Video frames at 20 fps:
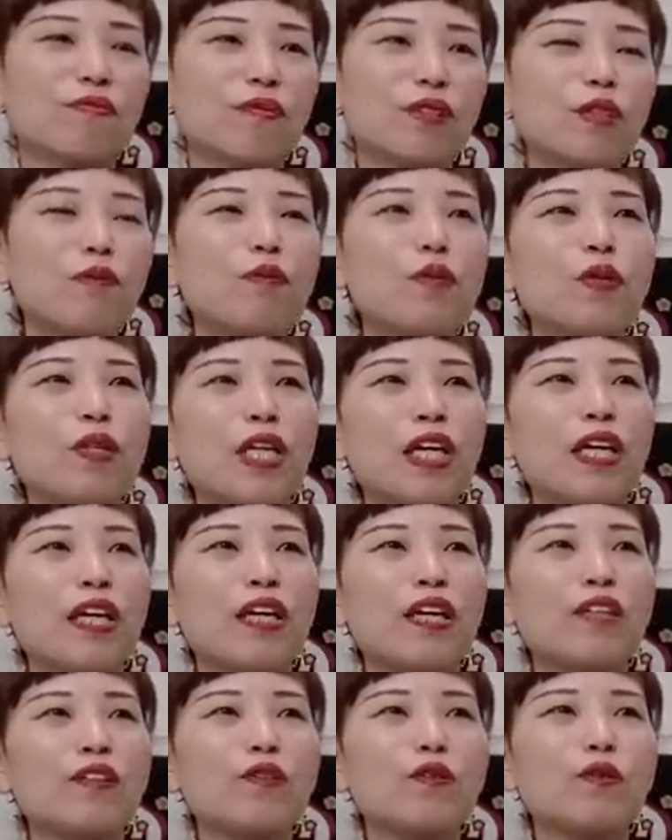でも
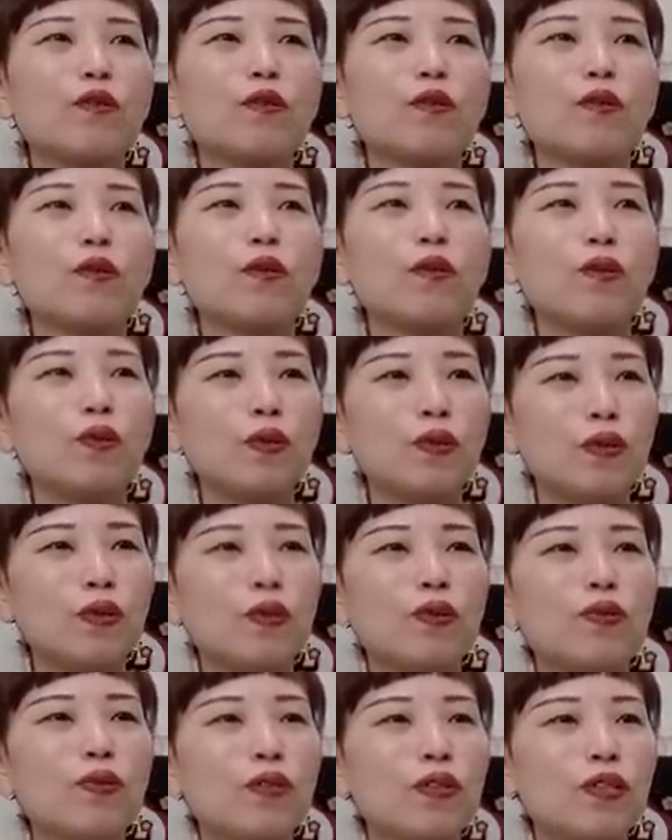ねあの紺
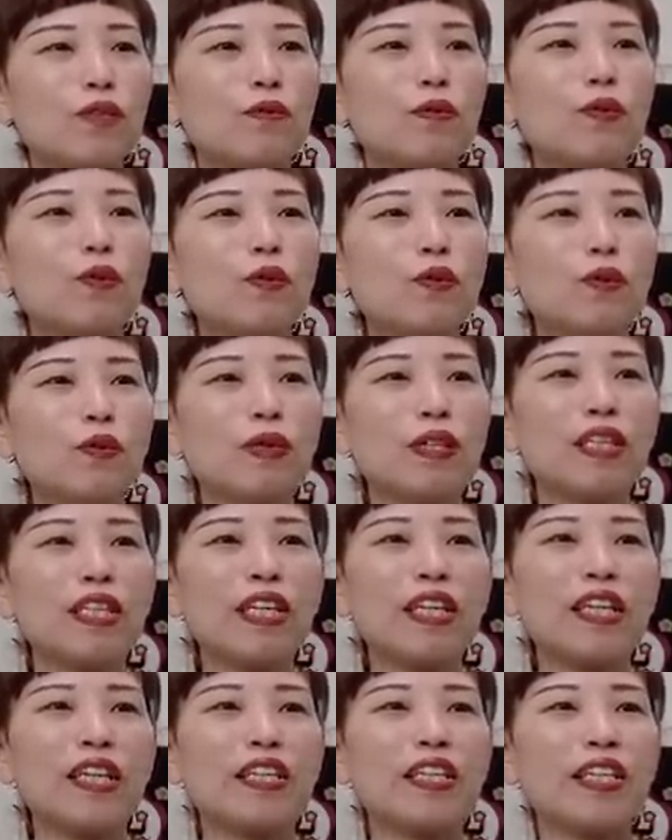色の着物は
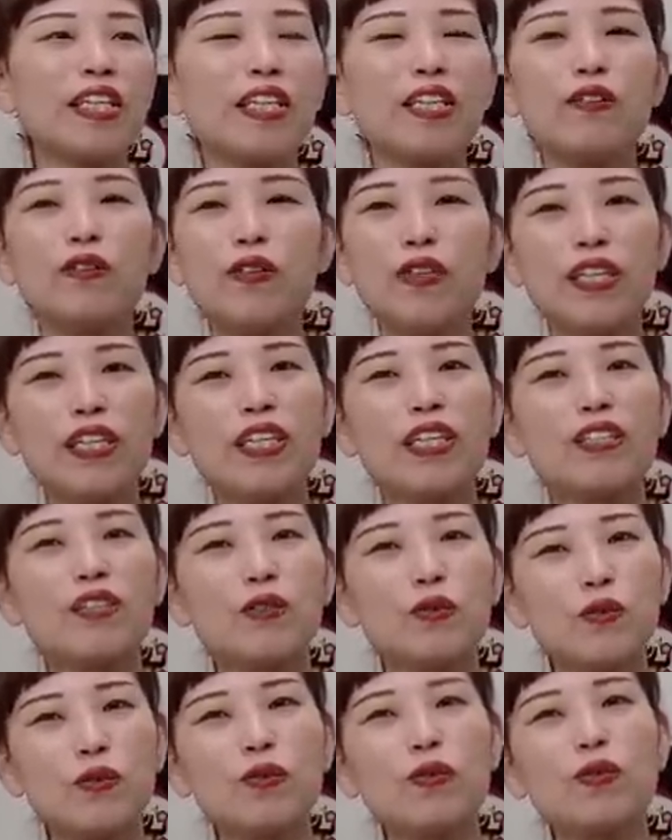ね黄色い襟が
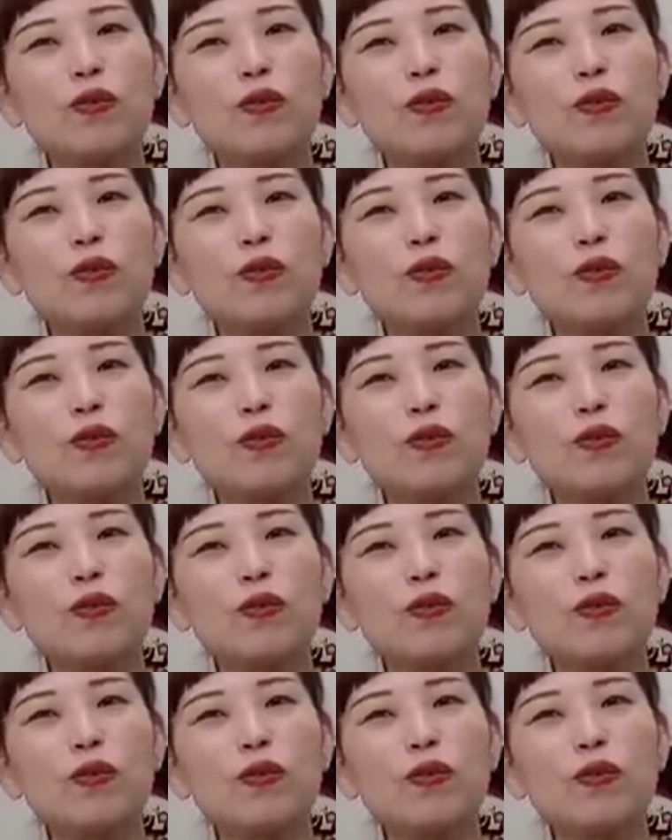すご